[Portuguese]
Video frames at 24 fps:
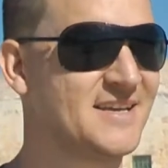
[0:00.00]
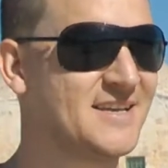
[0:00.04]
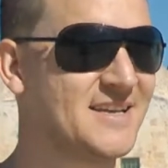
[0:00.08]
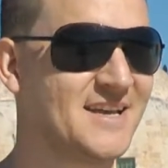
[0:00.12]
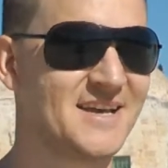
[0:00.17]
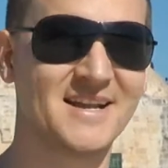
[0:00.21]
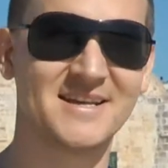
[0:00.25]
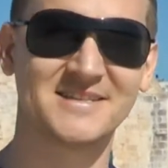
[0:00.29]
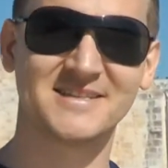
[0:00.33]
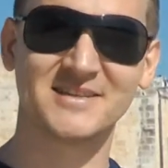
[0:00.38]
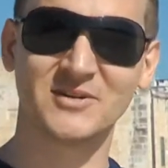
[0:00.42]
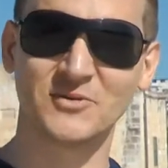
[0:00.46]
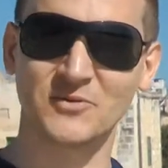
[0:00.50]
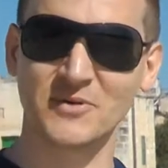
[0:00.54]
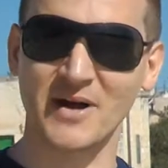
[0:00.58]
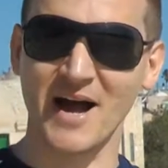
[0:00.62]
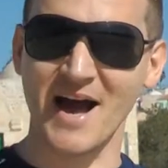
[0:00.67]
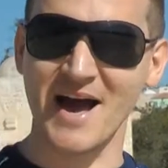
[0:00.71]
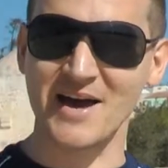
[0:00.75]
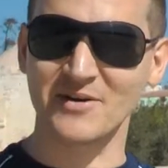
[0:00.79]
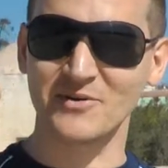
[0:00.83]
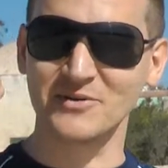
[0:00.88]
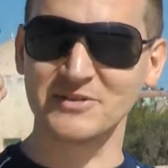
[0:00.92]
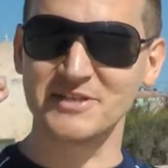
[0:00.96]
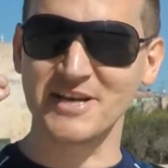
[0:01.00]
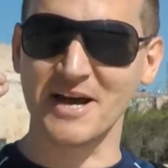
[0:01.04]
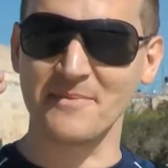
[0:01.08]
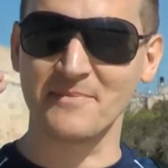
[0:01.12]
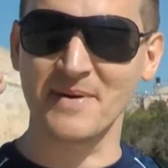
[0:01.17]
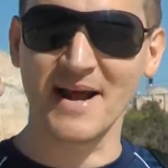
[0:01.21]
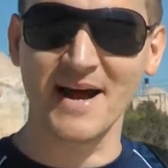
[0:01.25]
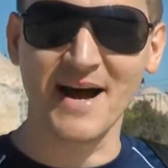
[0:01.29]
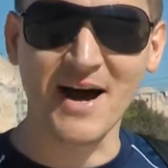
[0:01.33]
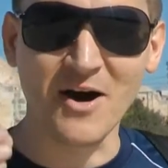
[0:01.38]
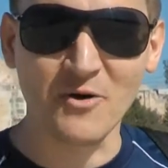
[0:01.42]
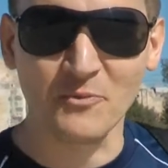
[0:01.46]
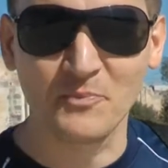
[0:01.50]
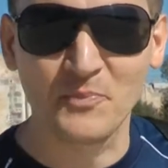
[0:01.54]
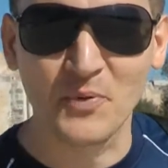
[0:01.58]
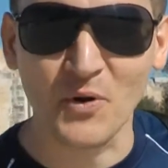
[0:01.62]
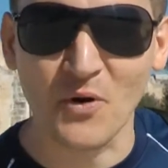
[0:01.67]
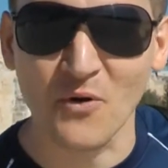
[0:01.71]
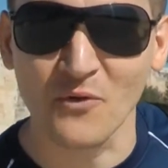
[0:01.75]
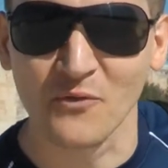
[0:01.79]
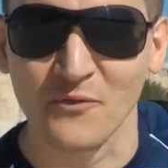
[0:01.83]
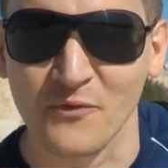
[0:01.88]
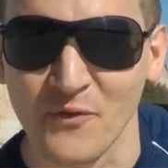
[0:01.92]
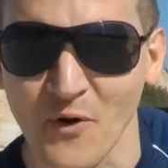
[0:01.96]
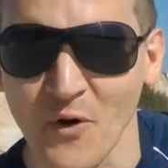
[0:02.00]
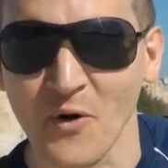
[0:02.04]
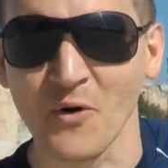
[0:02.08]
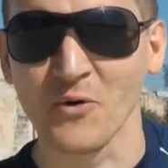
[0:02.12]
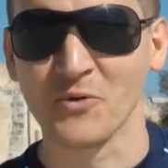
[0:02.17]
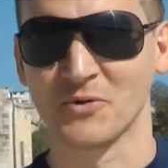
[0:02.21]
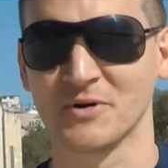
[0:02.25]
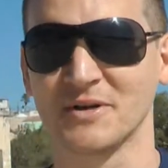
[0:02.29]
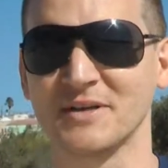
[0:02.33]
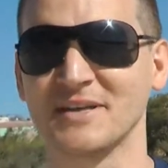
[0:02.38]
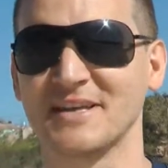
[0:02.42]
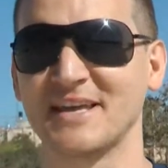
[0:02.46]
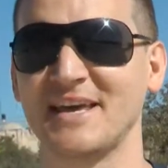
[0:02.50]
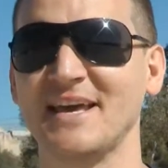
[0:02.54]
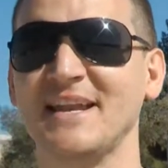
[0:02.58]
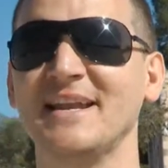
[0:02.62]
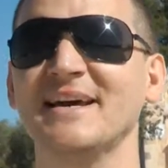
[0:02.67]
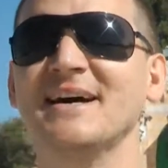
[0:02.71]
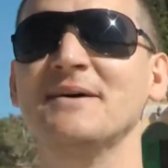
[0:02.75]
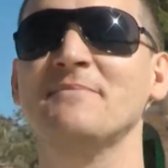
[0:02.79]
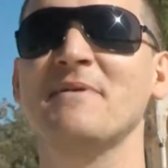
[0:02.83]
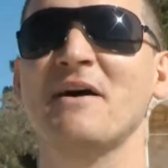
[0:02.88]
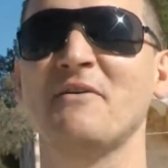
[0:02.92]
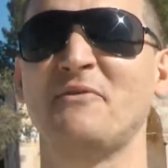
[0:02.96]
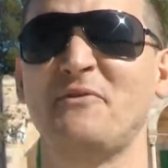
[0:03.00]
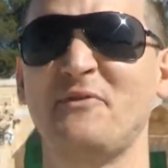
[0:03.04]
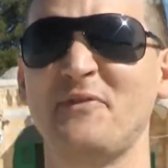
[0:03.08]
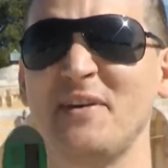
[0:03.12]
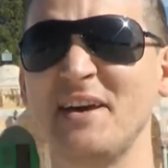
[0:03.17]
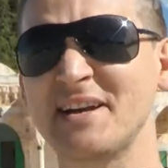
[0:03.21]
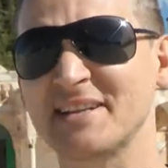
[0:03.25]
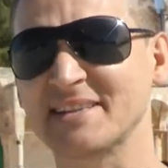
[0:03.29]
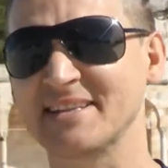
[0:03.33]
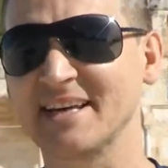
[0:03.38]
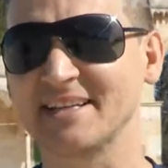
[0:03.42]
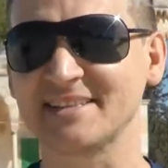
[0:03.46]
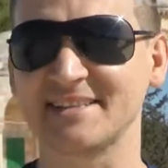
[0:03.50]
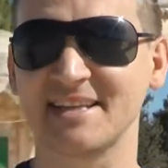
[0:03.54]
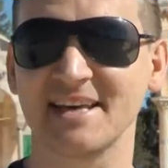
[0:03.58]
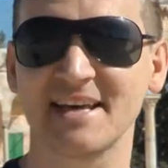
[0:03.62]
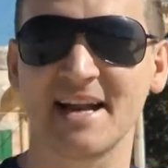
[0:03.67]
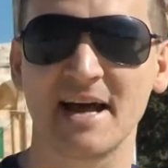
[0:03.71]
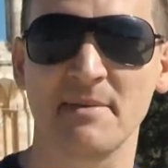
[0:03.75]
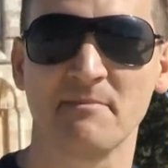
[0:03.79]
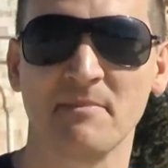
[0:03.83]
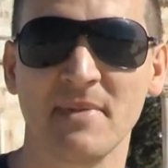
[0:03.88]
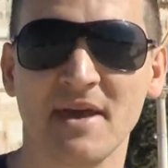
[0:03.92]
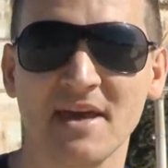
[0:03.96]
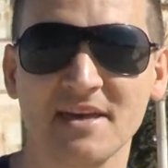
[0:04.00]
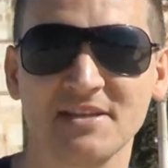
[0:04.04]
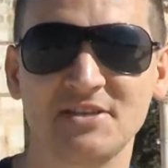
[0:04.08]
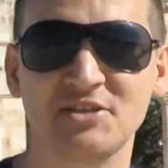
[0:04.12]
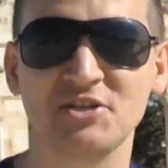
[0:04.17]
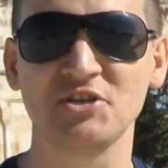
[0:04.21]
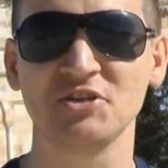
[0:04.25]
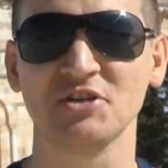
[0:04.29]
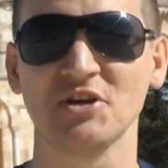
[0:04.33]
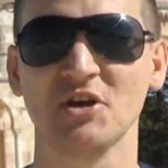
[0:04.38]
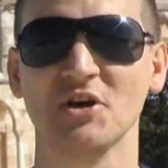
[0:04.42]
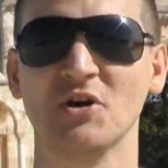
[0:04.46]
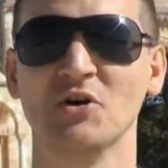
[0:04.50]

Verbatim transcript: É nesse lugar onde Abraão provou que ele ama verdadeiramente